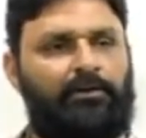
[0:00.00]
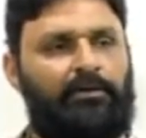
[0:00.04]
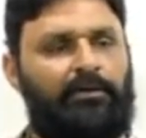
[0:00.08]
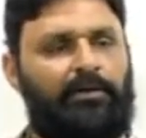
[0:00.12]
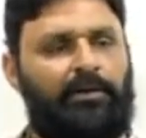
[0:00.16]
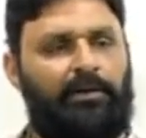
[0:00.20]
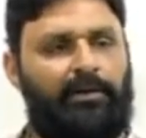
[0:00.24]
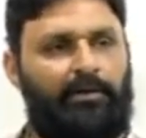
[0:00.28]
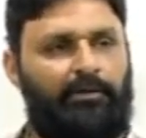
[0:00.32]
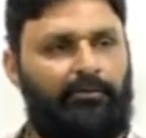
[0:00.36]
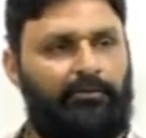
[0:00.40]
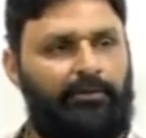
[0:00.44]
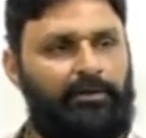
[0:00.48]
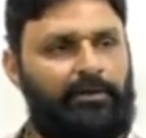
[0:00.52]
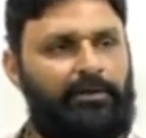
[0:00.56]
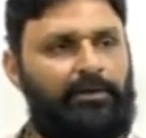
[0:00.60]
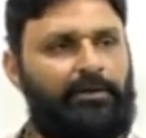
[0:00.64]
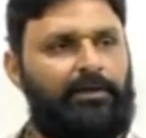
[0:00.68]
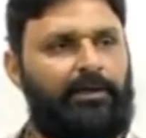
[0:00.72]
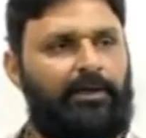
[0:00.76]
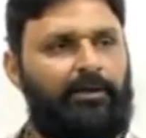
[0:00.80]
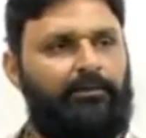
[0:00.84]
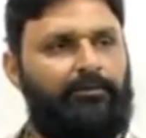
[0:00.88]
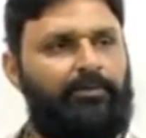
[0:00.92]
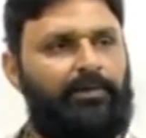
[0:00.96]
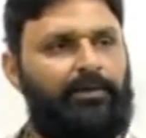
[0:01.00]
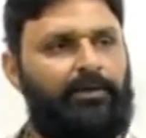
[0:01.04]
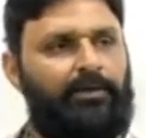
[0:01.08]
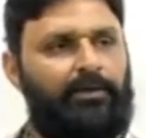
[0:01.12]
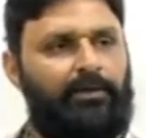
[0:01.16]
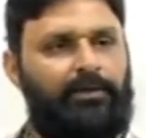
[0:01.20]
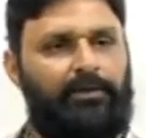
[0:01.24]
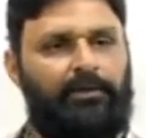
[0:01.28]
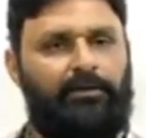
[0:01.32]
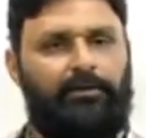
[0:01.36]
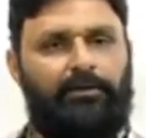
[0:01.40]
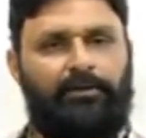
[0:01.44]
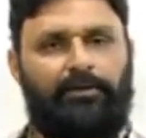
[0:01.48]
నేను ఎవరికే
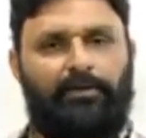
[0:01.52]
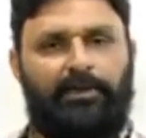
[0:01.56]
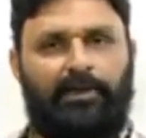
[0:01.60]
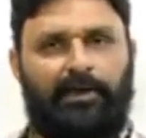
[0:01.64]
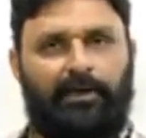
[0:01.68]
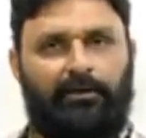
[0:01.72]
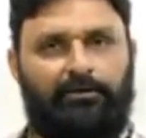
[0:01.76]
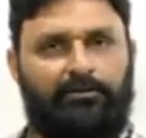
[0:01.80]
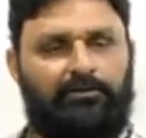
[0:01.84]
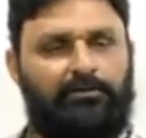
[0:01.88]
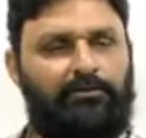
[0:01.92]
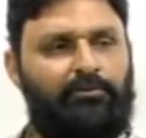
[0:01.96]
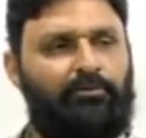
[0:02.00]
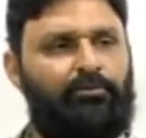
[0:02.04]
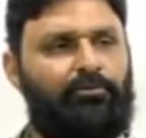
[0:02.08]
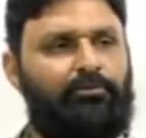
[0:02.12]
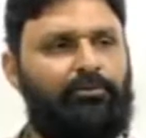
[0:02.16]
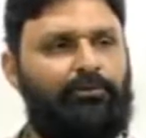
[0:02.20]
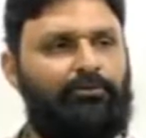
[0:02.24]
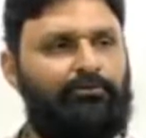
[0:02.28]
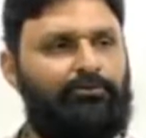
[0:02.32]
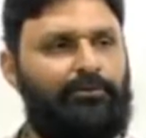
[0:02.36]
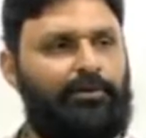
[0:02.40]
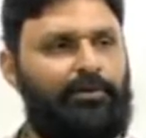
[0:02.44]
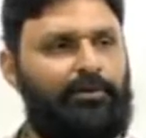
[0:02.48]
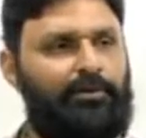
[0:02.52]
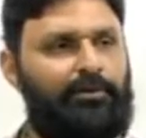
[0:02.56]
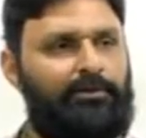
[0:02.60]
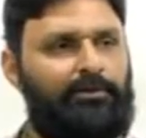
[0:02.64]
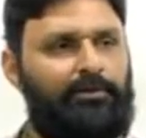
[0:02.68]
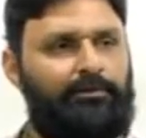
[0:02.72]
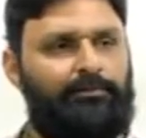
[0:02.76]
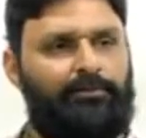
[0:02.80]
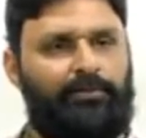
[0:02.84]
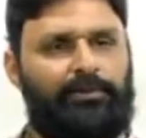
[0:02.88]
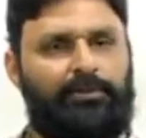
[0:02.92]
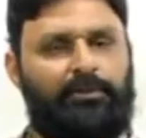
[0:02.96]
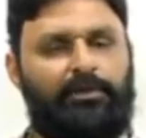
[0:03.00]
కనపడనని ఎలక్షన్ ముందు వస్తానని
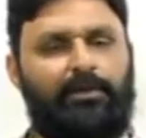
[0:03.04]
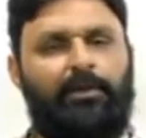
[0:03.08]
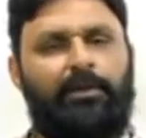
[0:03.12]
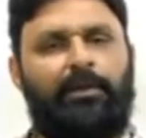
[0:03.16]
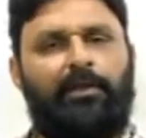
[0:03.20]
చెప్పి